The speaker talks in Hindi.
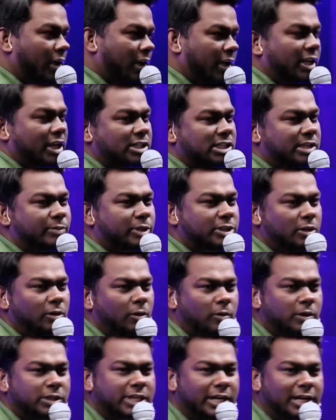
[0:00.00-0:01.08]
इन्हीं अस्सी परसेंट
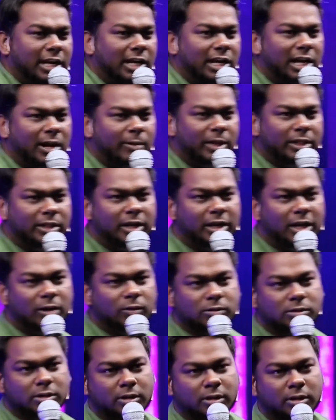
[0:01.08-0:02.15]
लोगों की शक्लें खराब अंदर
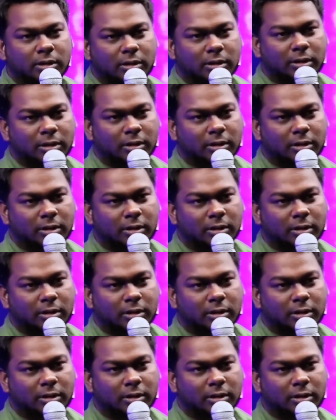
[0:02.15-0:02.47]
डालो उसे